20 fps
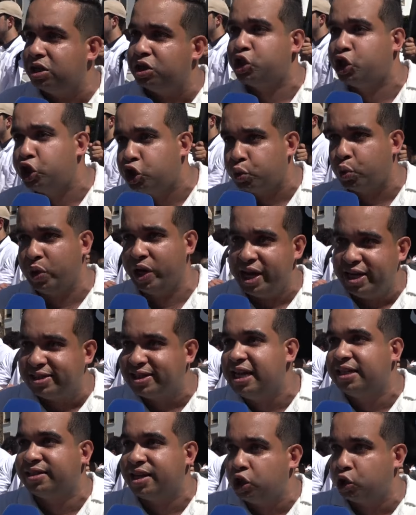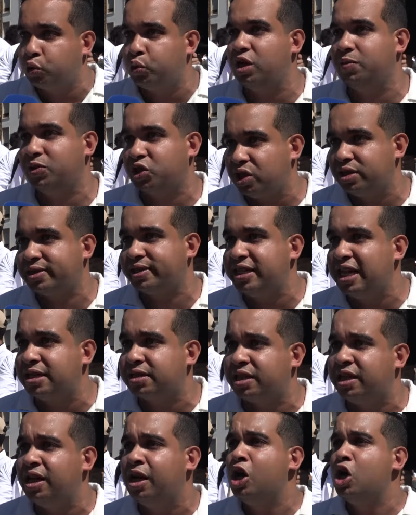شي شويه يزعزع شويه المشهد
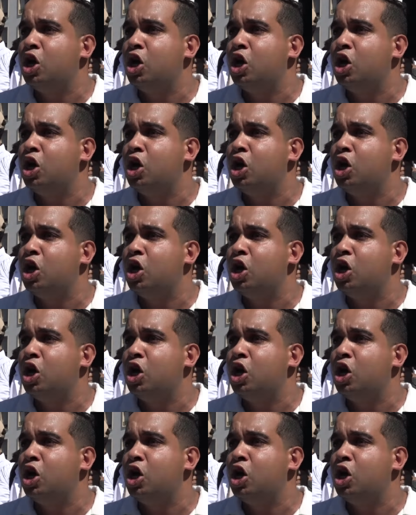السياسي